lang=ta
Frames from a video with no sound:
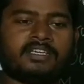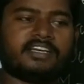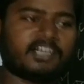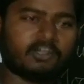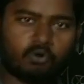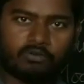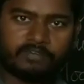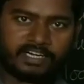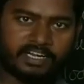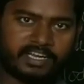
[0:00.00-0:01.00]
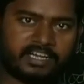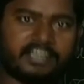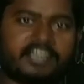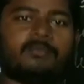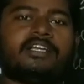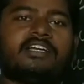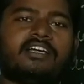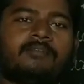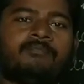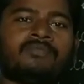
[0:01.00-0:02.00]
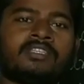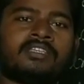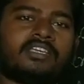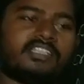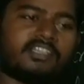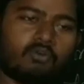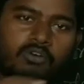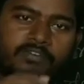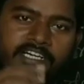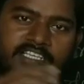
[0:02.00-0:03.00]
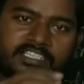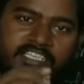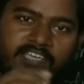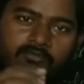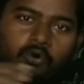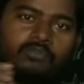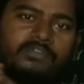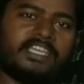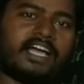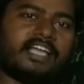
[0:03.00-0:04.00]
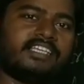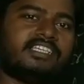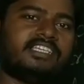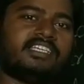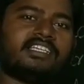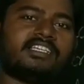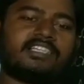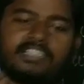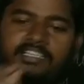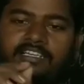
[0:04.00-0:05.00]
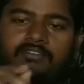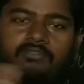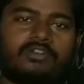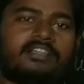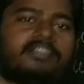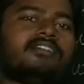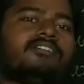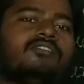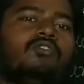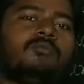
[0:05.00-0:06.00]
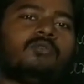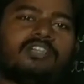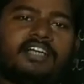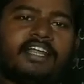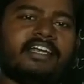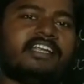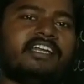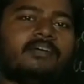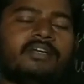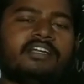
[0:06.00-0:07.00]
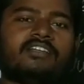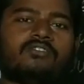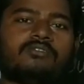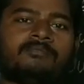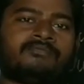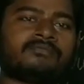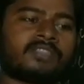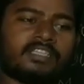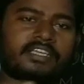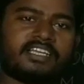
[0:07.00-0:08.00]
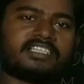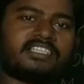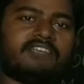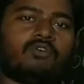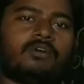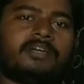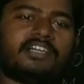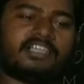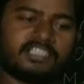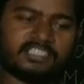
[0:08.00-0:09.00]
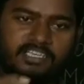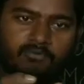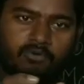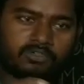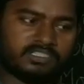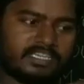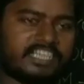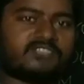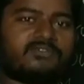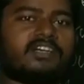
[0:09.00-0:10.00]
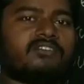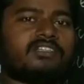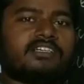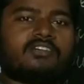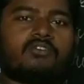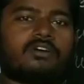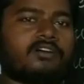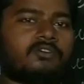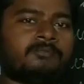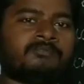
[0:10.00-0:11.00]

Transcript: என்னடா கோவிட் நைன்டீன் அப்படின்னா இந்த கோவிட்ல சிஓவிஐடி ஒரு கோடு போட்டு நைன்டீன் அப்படின்னு இருக்கும் என்ன சிஓ அப்படின்னா அந்த சிஓ ஸ்டாண்ட்ஸ் ஃபார் வந்து கொரோனா